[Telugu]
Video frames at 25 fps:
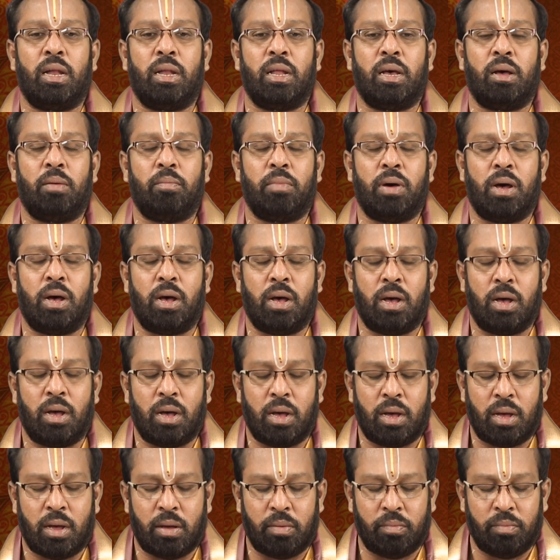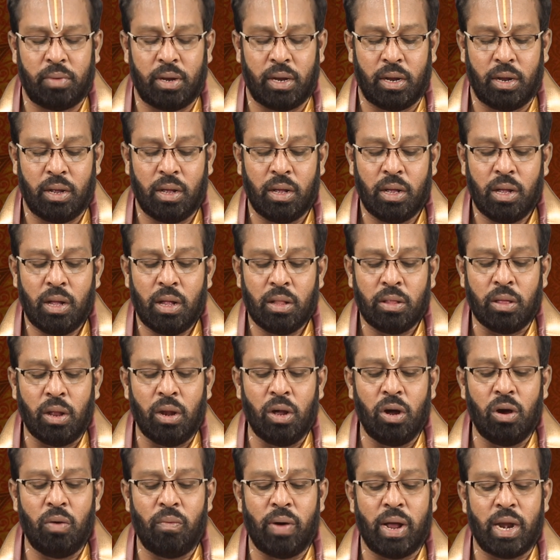నమామి
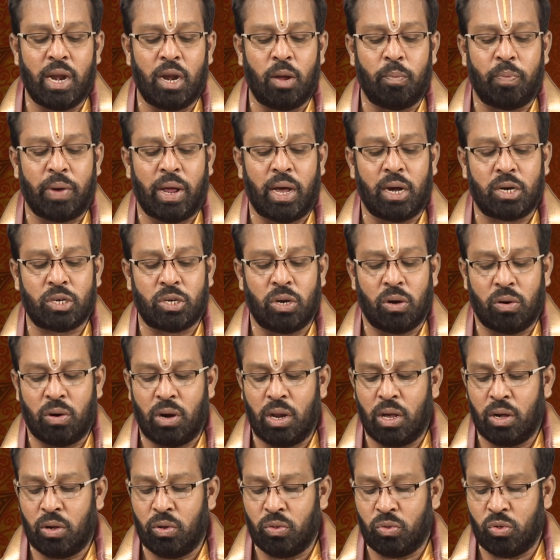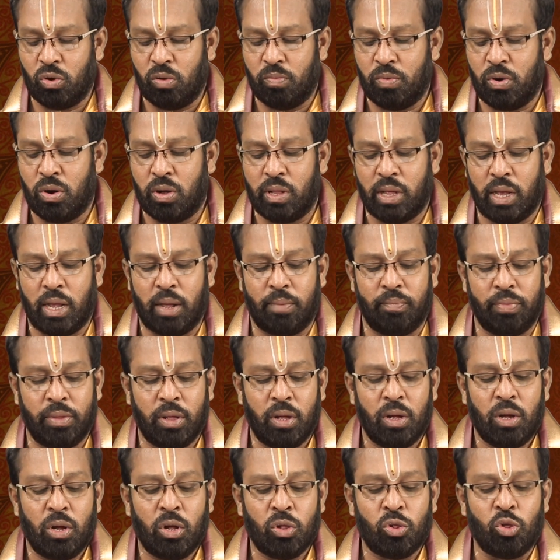తెలుగు వర్ణ ప్రేక్షకులకు శుభోదయం
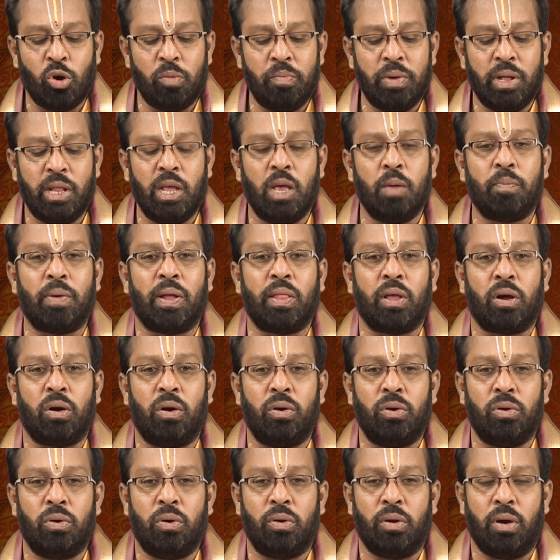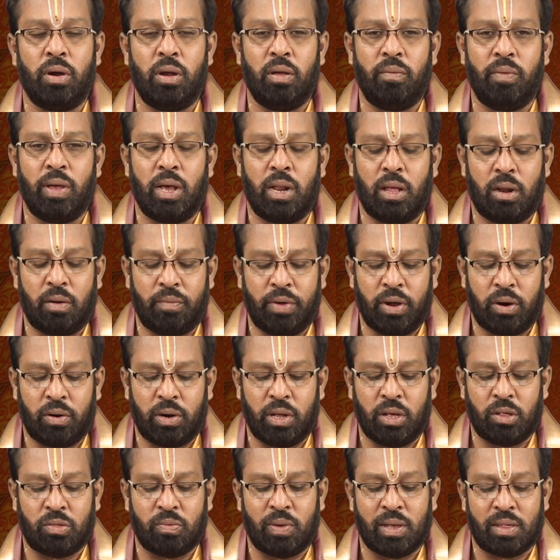తొమ్మిది పదకొండు రెండు వేల ఇరవై
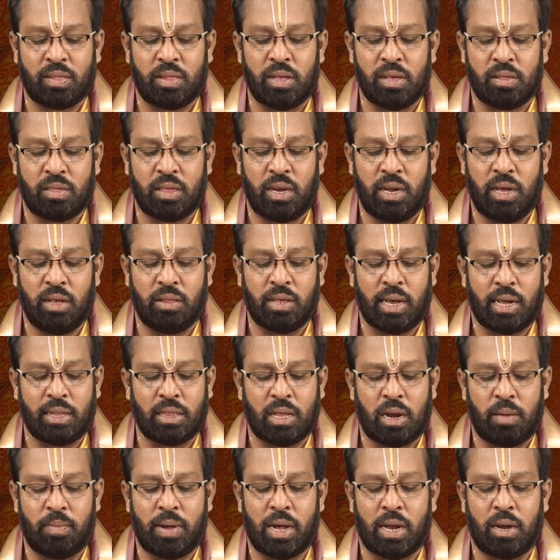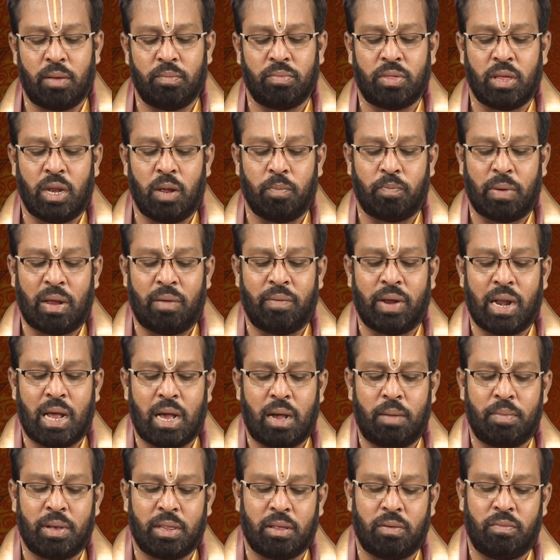ఒకటి స్వస్తి శ్రీ చాంద్రమానం శ్రీ
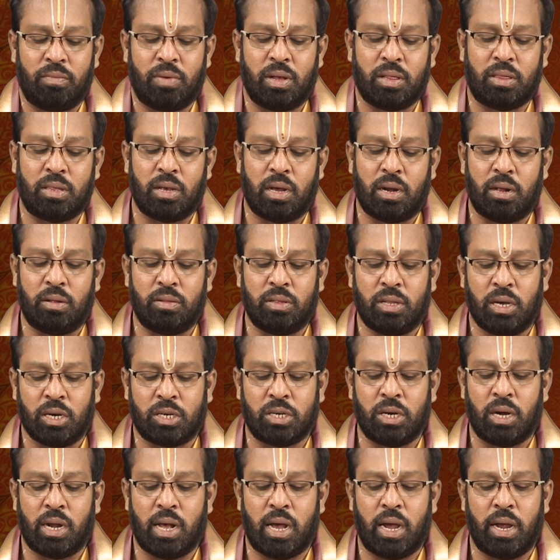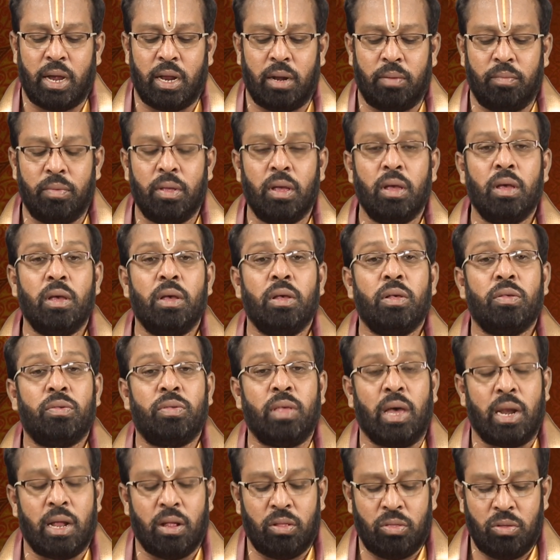ప్లవనామ సంవత్సరం దక్షిణాయనం
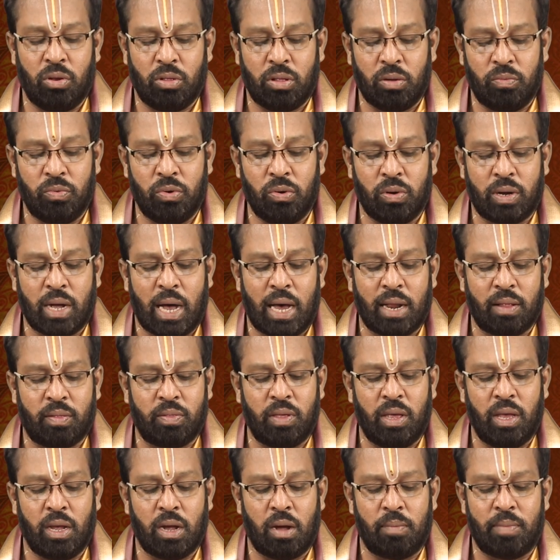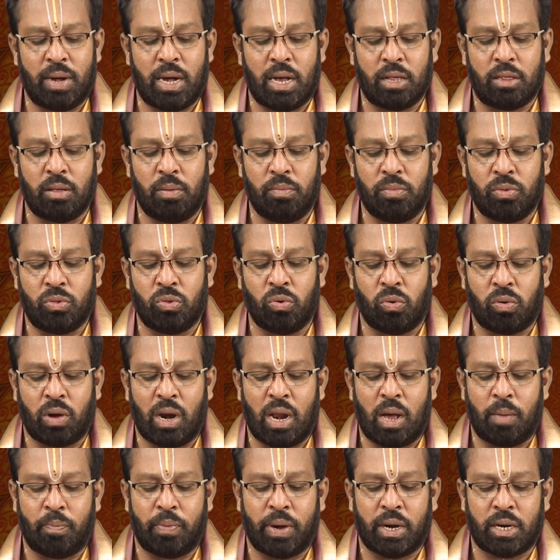శరతృతువు కార్తీక మాసం
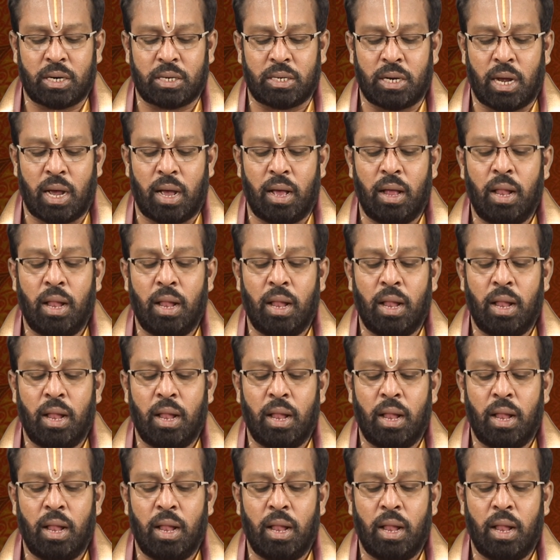శుక్లపక్ష